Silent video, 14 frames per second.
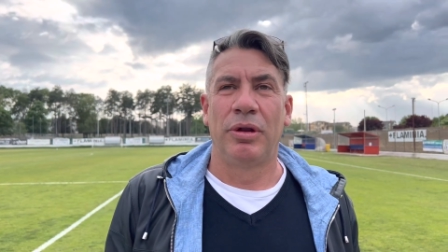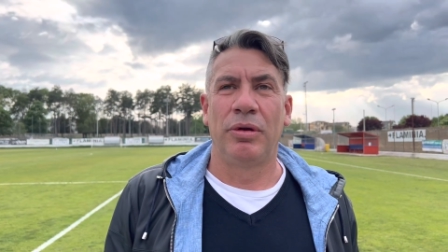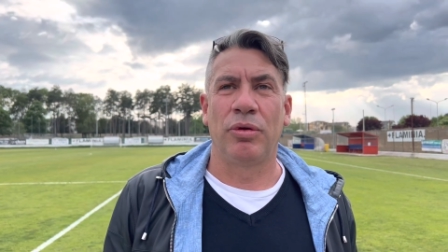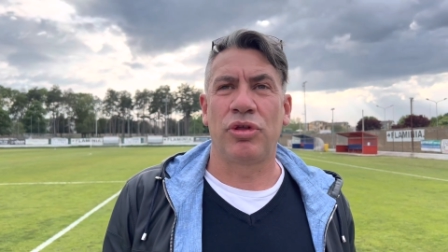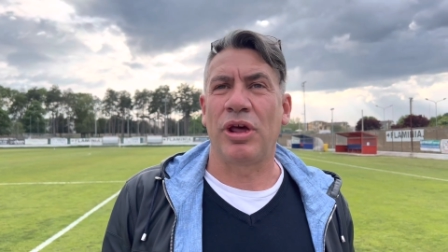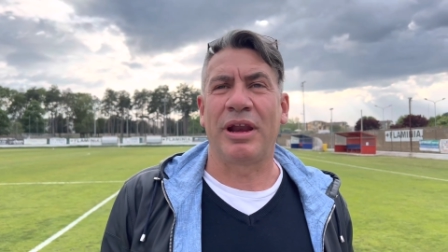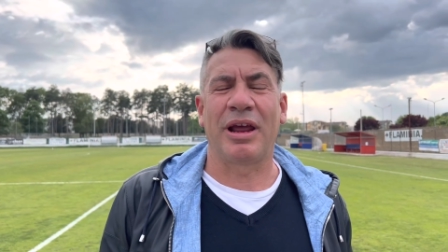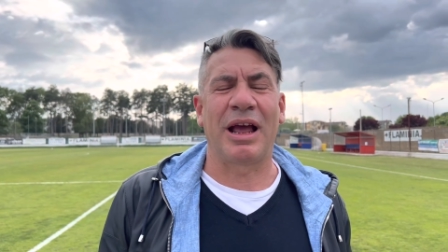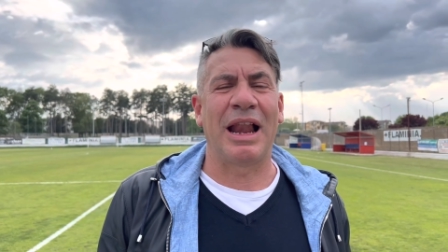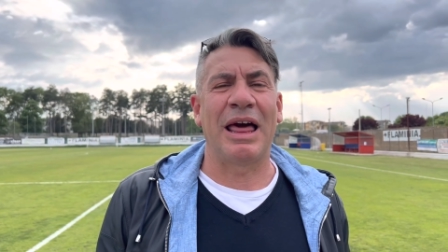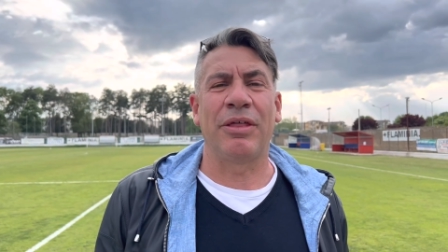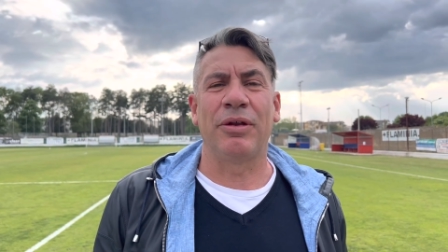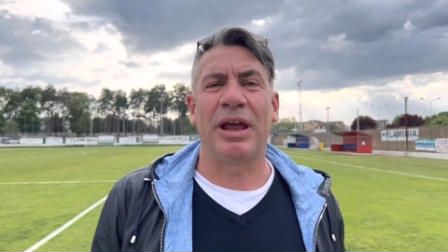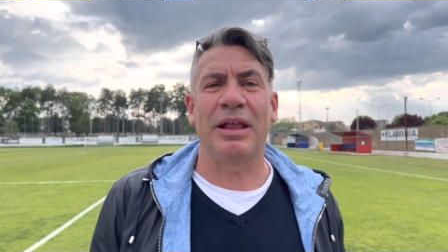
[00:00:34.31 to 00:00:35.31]
non ci ha
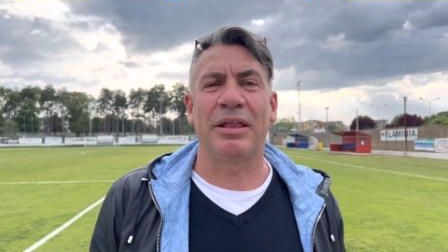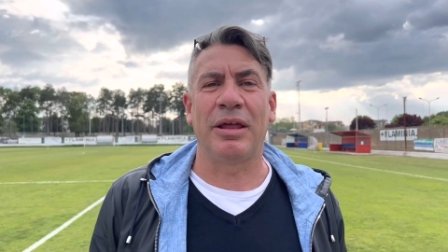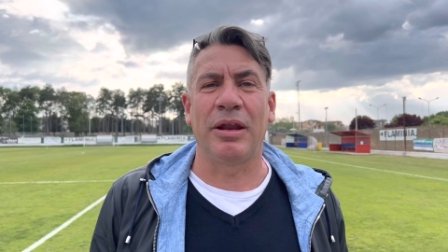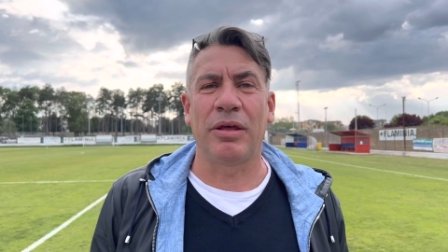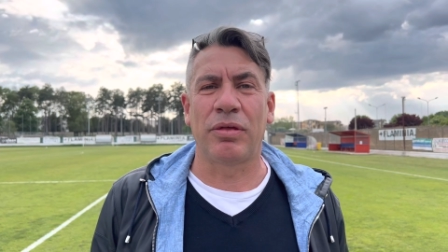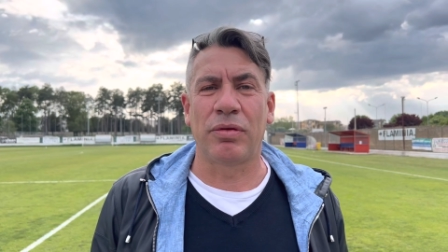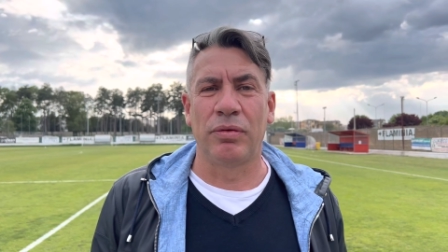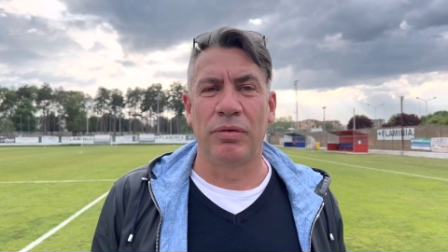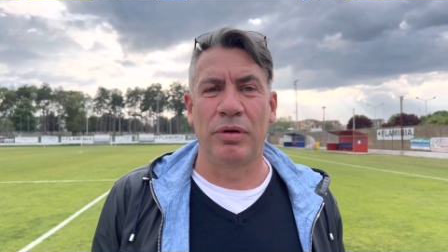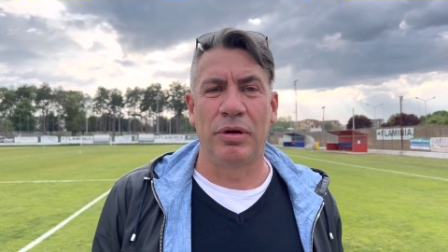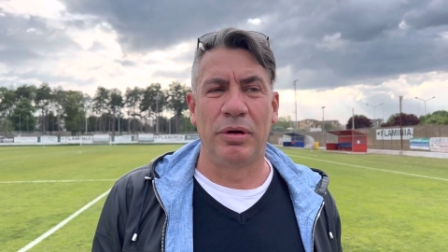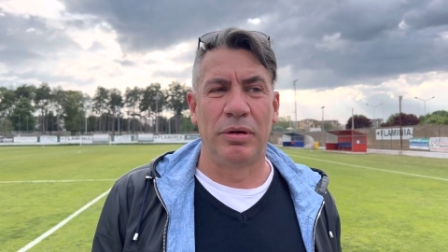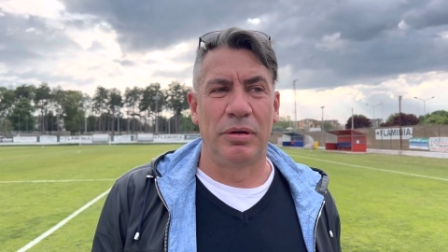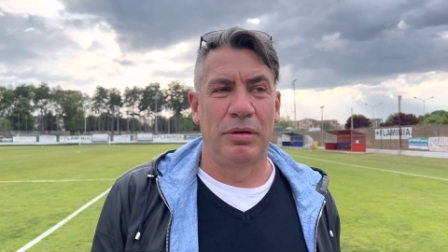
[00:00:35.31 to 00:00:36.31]
regalato niente
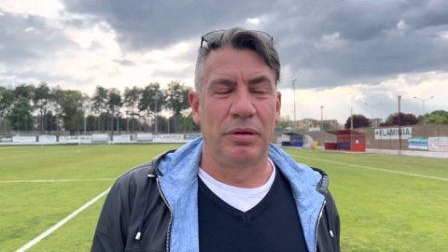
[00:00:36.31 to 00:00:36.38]
nessuno